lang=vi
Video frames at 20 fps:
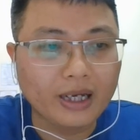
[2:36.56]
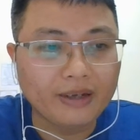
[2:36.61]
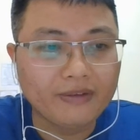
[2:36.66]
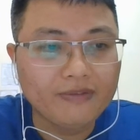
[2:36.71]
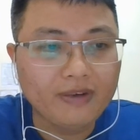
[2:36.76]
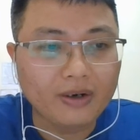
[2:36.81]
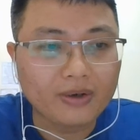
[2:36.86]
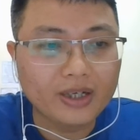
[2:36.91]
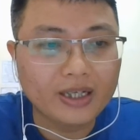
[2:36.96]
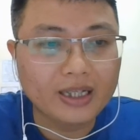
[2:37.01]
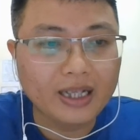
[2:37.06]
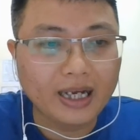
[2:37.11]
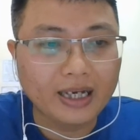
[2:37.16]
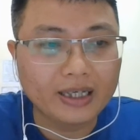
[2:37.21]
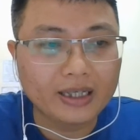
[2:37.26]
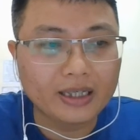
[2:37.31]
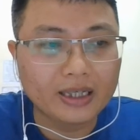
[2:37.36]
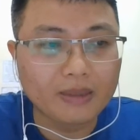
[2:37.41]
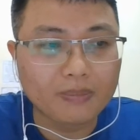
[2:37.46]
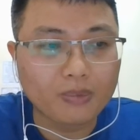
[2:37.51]
Đánh vào kinh
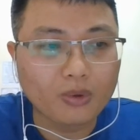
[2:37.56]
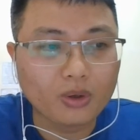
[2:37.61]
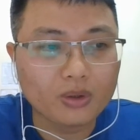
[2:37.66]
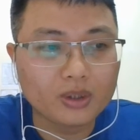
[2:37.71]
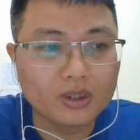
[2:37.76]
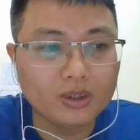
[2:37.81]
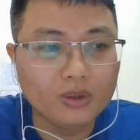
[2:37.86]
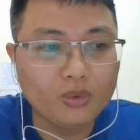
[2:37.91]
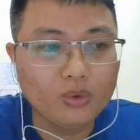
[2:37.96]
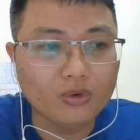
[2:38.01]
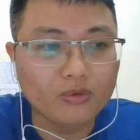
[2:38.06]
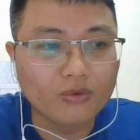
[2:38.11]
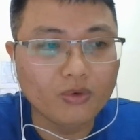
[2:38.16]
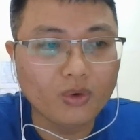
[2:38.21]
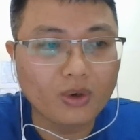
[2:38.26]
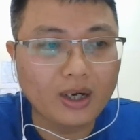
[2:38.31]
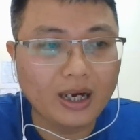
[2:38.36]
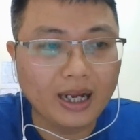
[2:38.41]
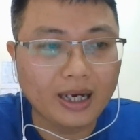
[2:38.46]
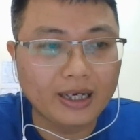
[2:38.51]
thành, lập con thứ của
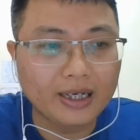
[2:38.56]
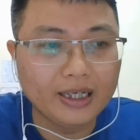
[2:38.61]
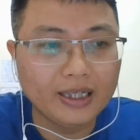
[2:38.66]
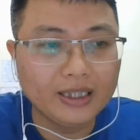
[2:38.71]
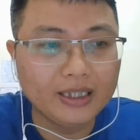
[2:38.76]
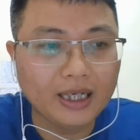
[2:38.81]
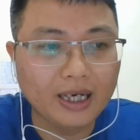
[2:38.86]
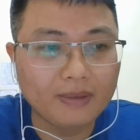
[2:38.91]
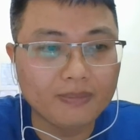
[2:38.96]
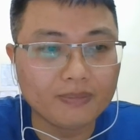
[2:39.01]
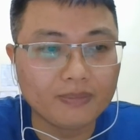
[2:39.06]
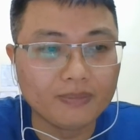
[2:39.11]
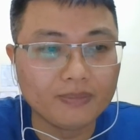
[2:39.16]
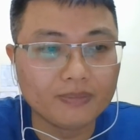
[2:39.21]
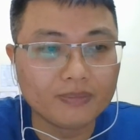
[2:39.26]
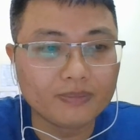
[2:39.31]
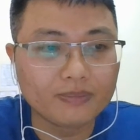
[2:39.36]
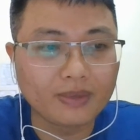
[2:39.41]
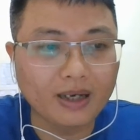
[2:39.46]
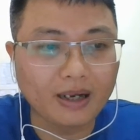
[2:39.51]
vua là Lý Thầm
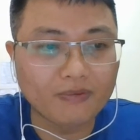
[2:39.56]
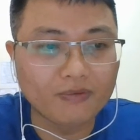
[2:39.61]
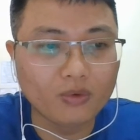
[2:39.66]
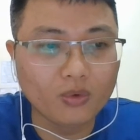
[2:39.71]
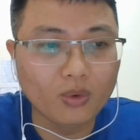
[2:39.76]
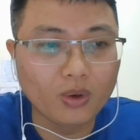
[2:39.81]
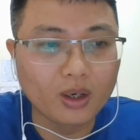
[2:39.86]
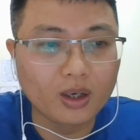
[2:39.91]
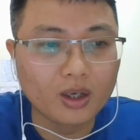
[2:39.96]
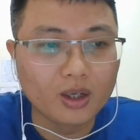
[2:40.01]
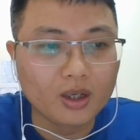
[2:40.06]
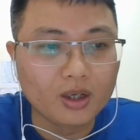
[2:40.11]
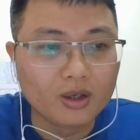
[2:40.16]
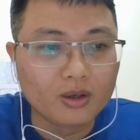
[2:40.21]
làm vua.